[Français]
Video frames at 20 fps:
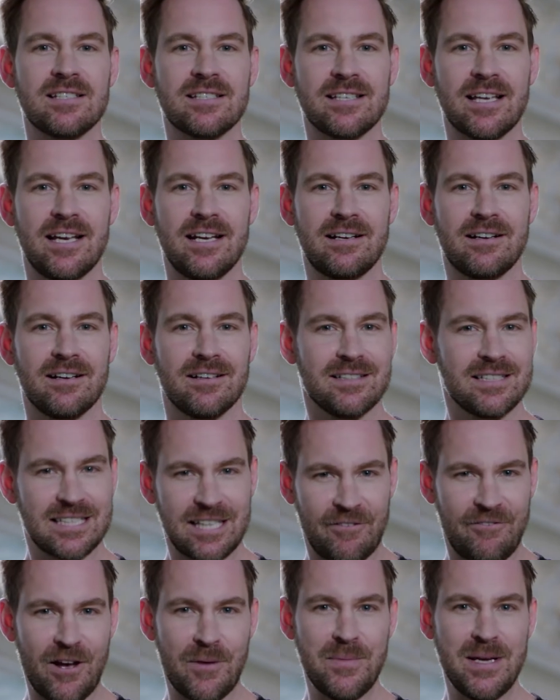a 5 ans,
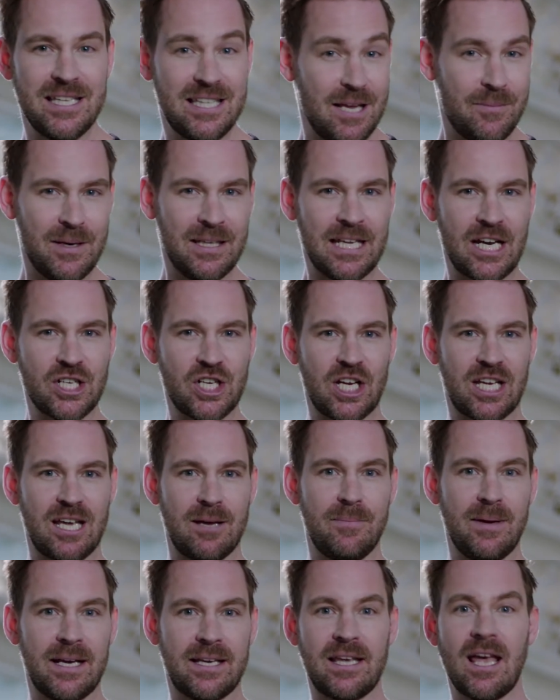sa famille déménage à
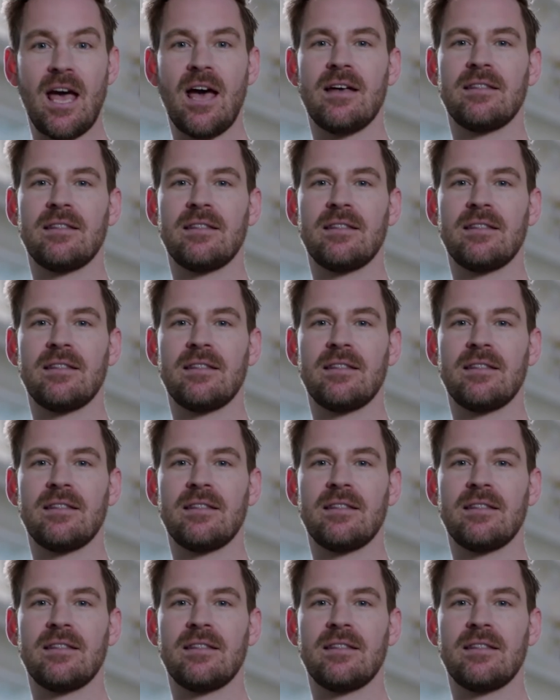Québec,